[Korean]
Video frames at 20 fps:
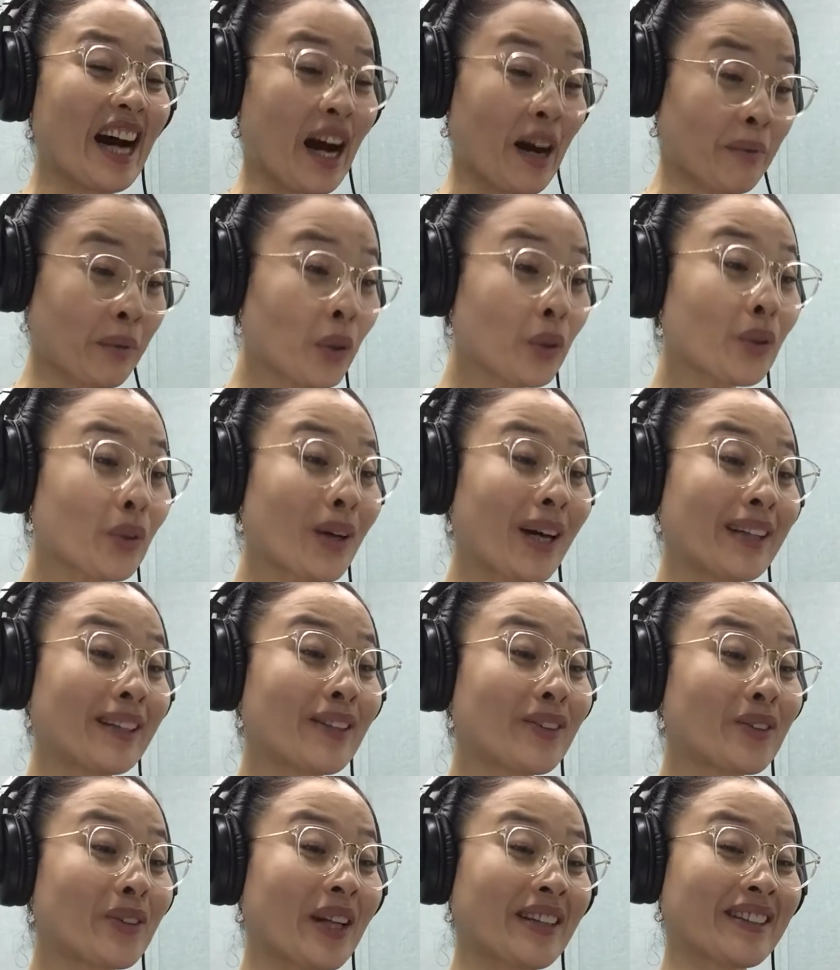아무것도 안
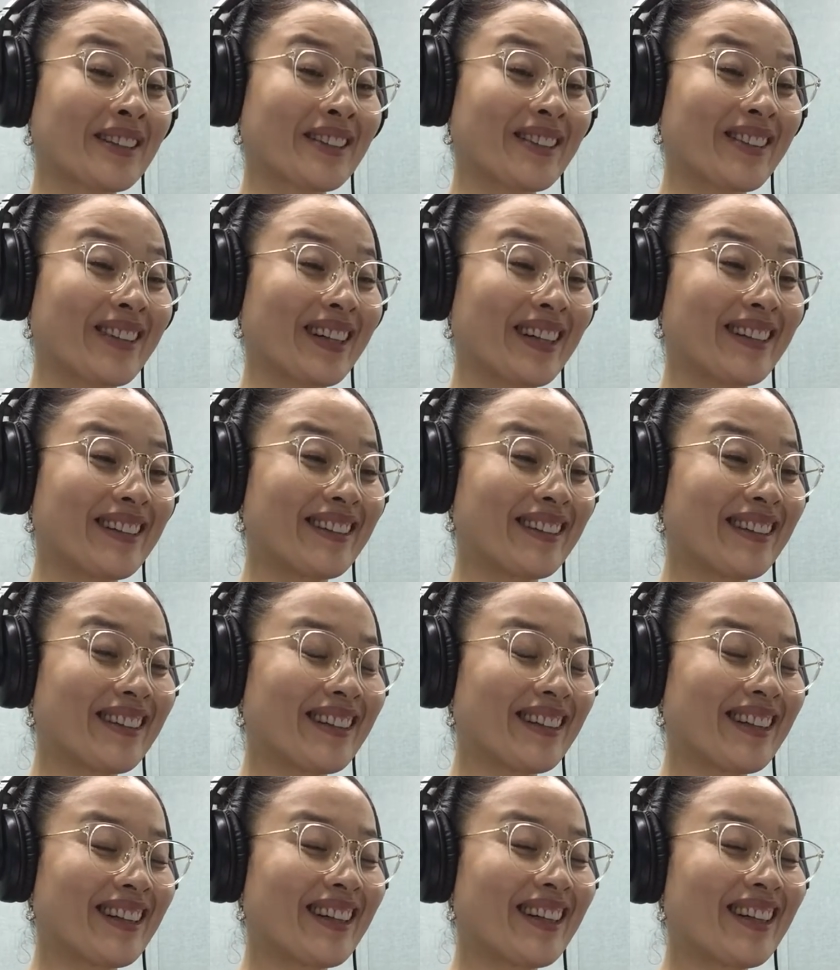해도 되는 거예요.
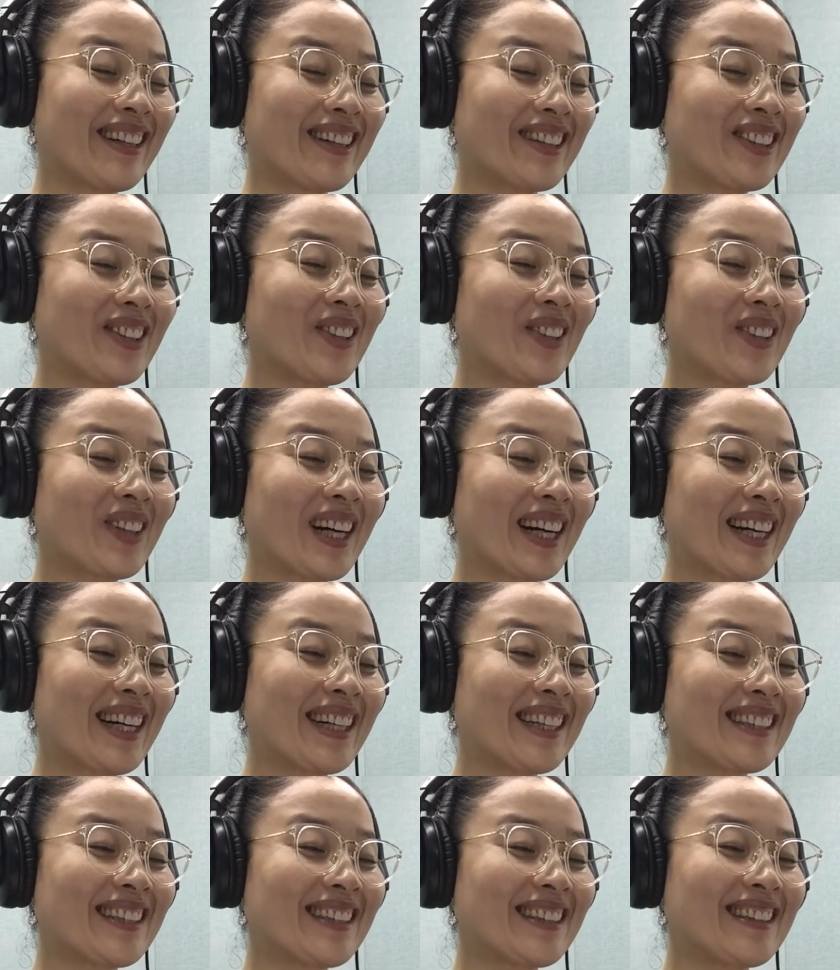
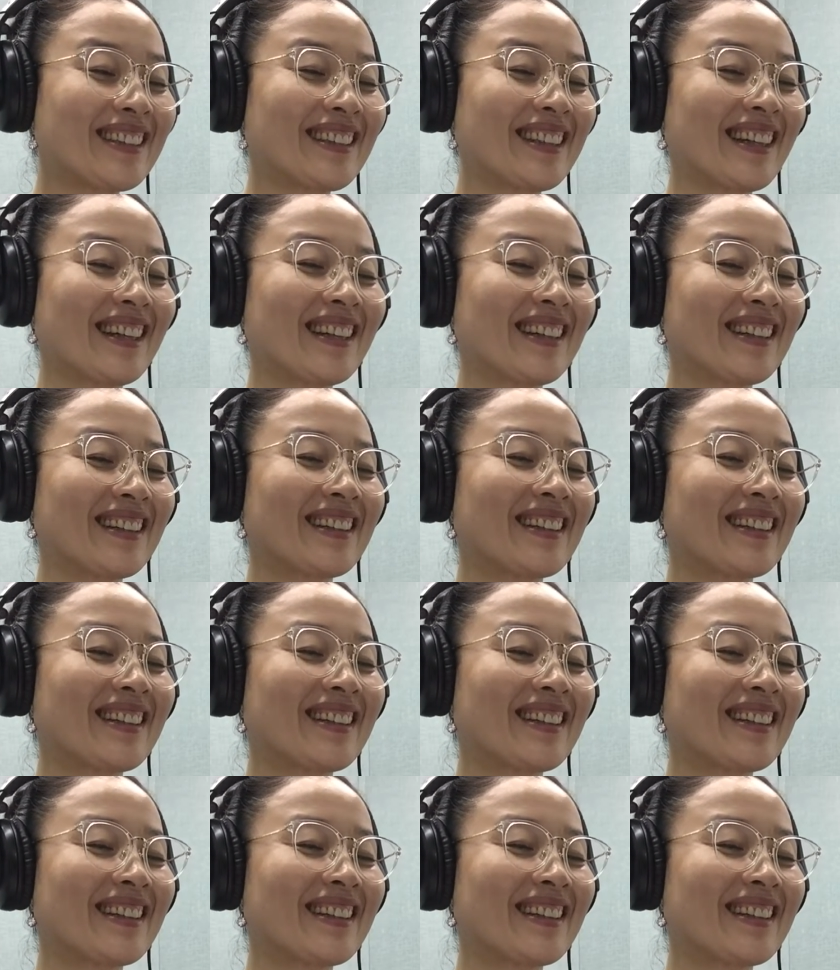요가 니드라.